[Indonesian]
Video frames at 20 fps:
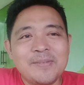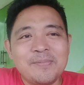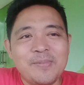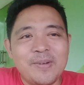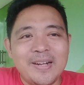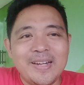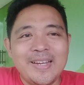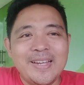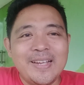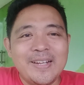
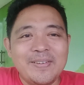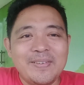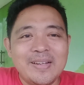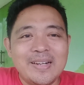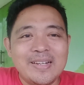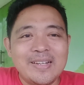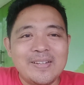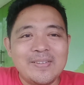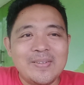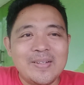perih
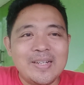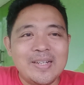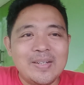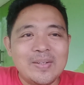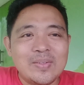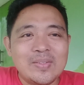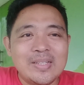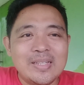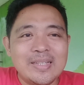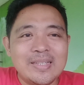kawan-kawan
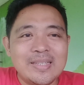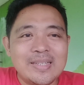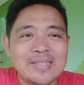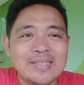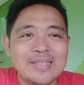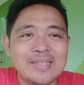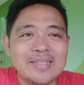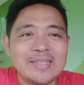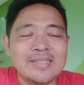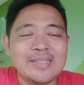harusnya kita
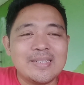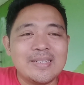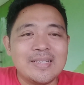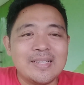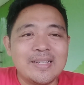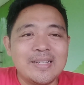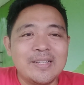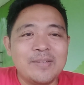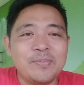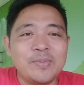
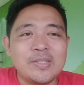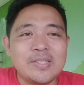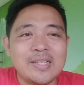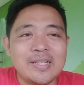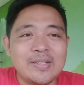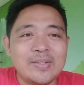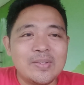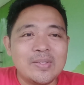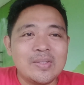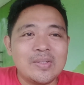seneng-seneng ini
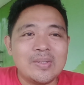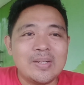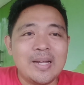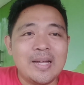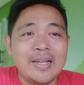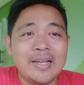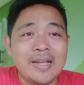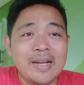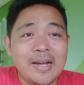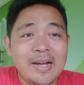bisa nonton
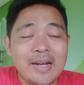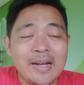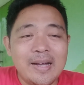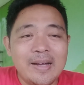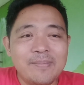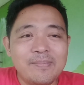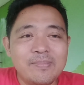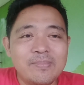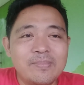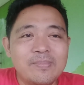
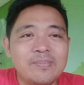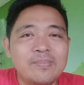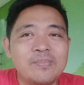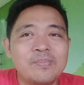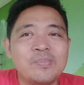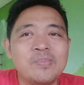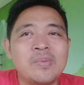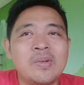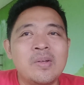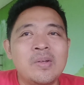ayam
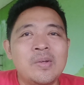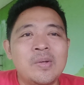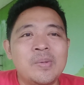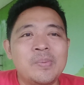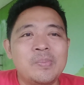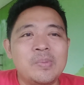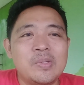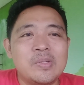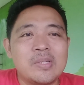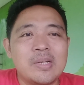
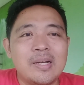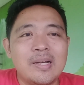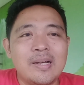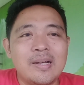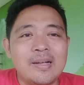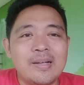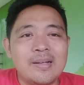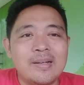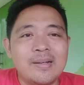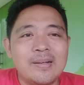bisa
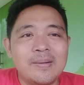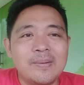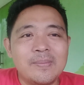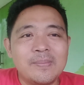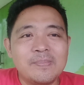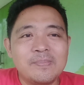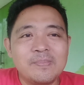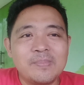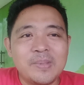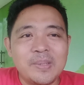
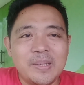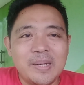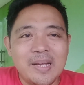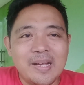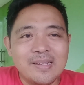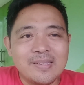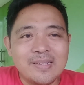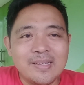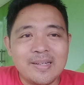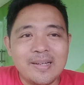
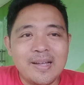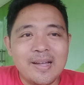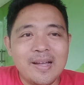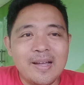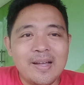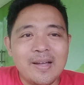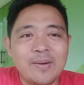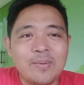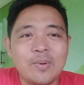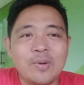
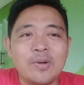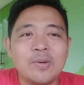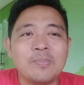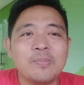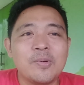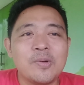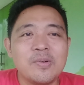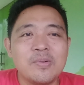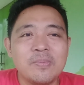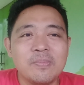teriak-teriak
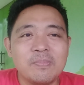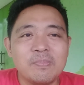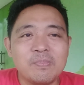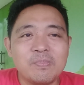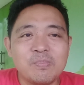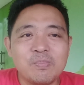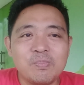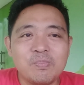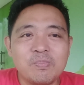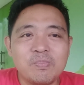walaupun
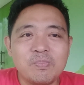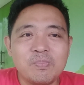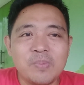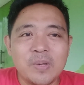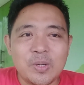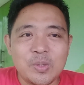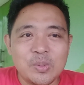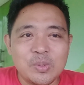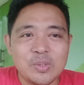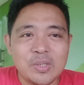
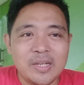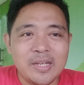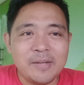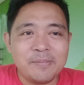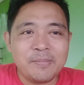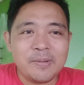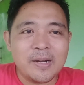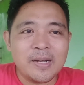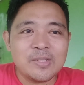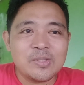perut
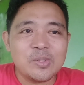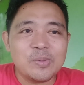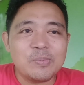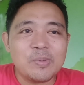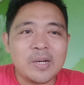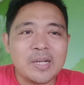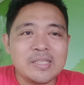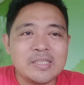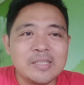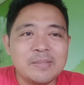saya bekas
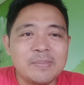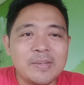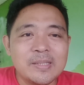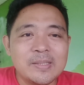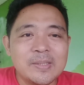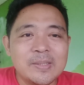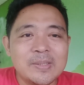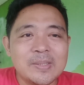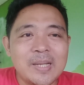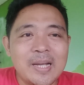operasi
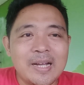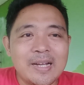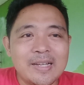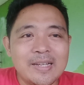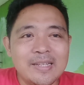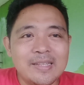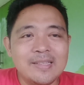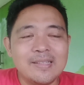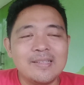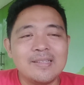masih
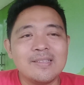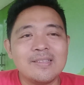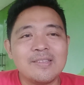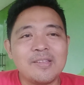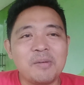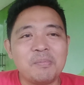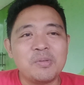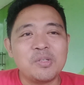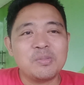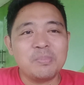sakit
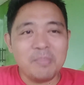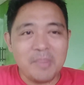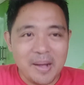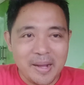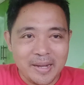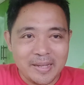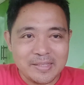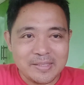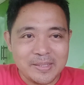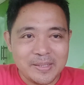tapi
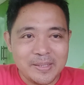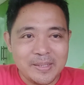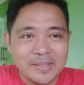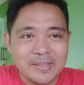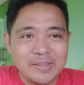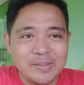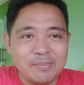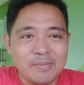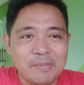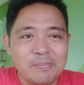semangat
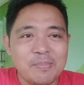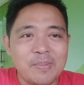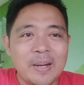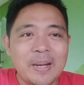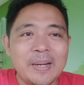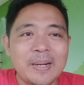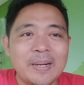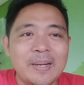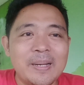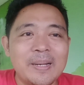saya itu
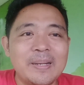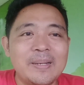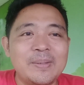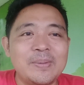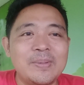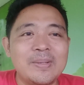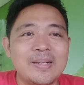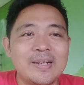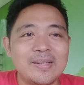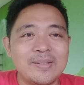membara
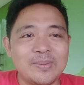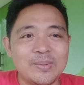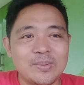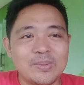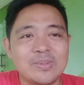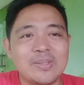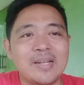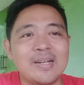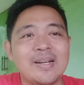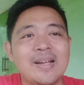kalau udah
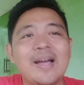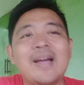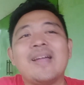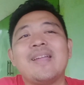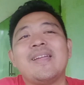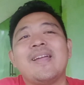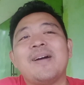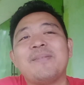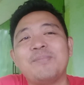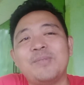urusan
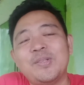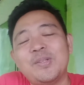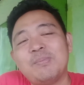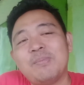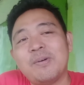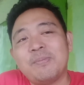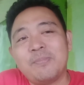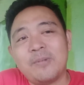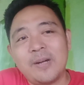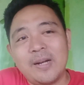ayam itu
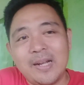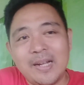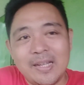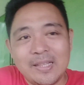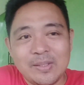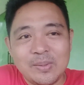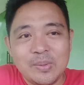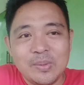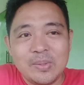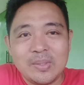mau
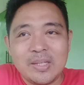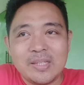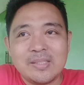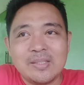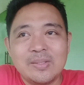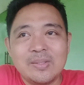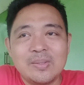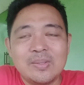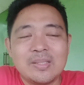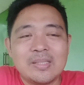berangkat kontes
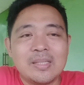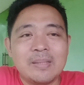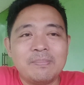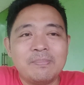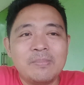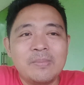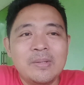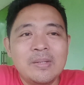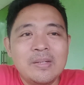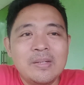itu tetap